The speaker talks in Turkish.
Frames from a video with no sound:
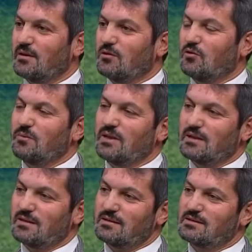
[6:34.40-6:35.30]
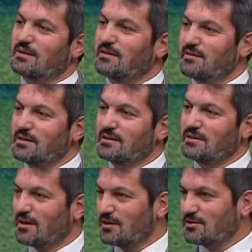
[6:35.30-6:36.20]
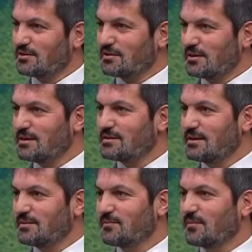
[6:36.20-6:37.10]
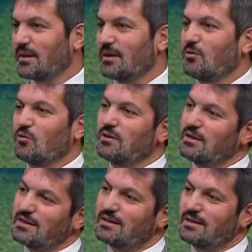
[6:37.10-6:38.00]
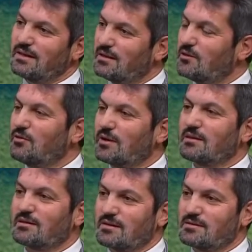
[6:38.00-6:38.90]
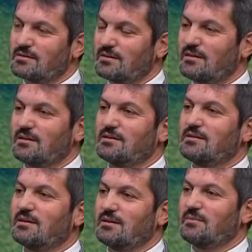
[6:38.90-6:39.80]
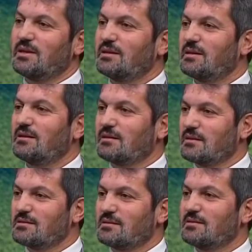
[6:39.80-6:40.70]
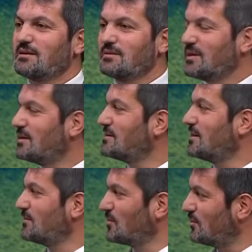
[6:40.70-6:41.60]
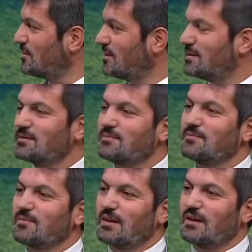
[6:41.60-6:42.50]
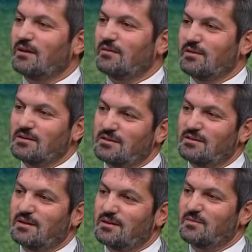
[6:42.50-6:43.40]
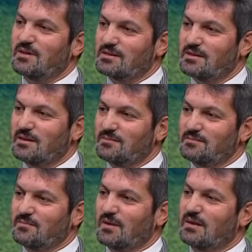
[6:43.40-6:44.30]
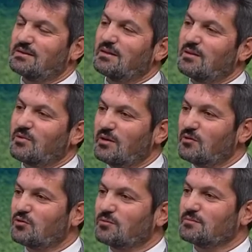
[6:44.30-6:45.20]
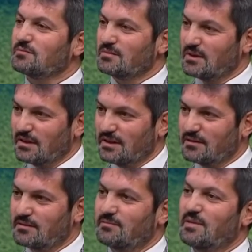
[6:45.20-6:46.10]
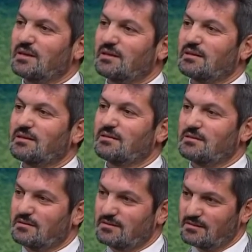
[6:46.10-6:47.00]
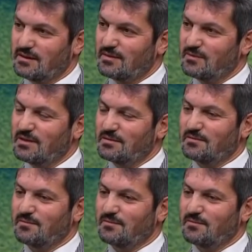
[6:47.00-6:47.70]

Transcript: O meleklerin sana verdiği karşılık neyse onu iyi dinle, iyi öğren tarzında Allah Teala meleklerin yanına Hazreti Adem Aleyhisselam'ı gönderir. Ve Hazreti Adem Aleyhisselam Esselamu Aleyküm diye melekleri selamlar.